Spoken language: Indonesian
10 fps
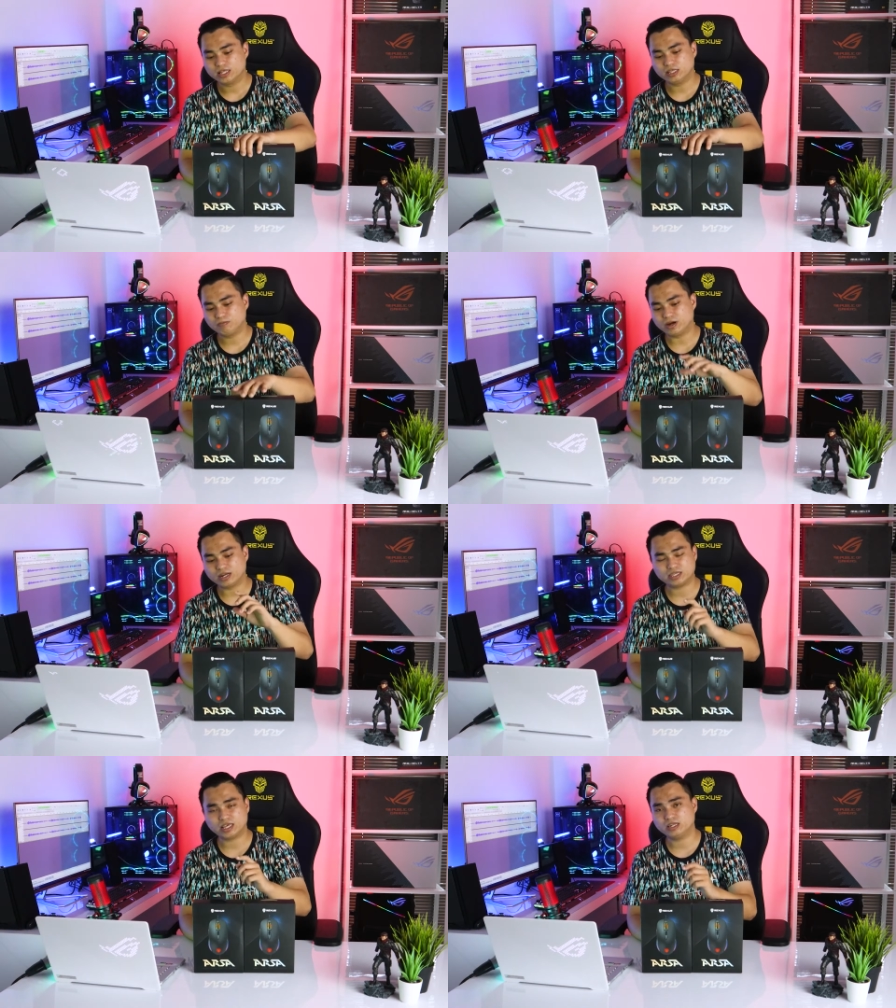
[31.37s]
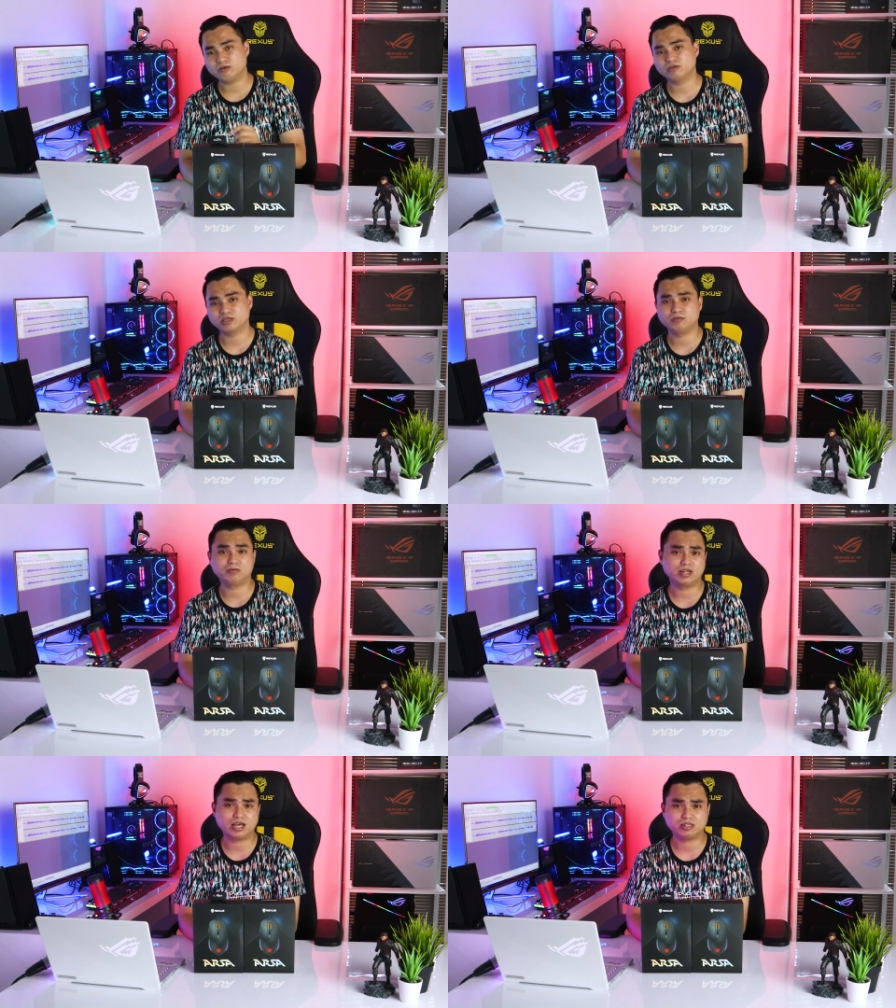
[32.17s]
tipe Arsa ini bisa
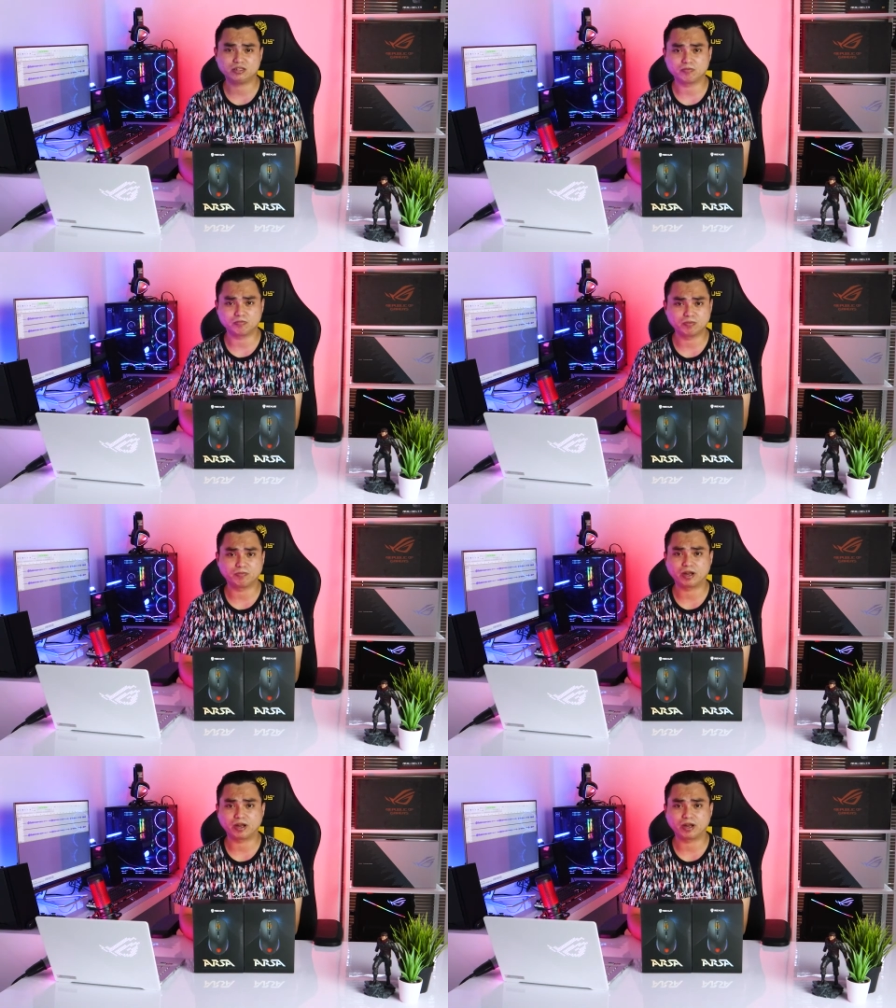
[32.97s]
dibilang tipe